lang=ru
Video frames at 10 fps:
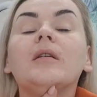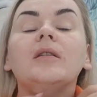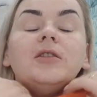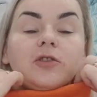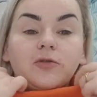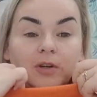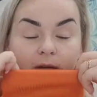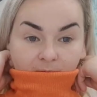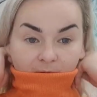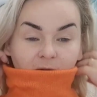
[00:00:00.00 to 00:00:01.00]
Сижу
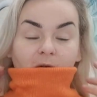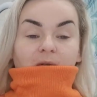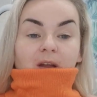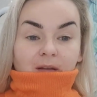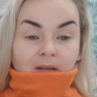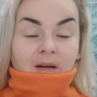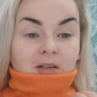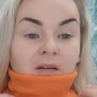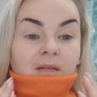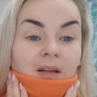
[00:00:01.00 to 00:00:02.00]
я в новой
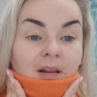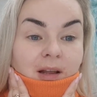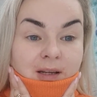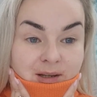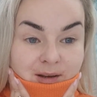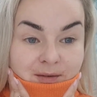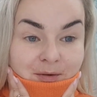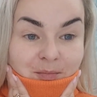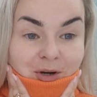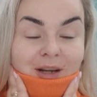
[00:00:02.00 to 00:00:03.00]
нашей водолазке от
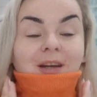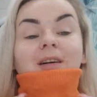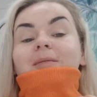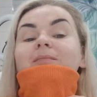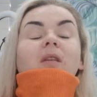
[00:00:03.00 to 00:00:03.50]
Faberlic.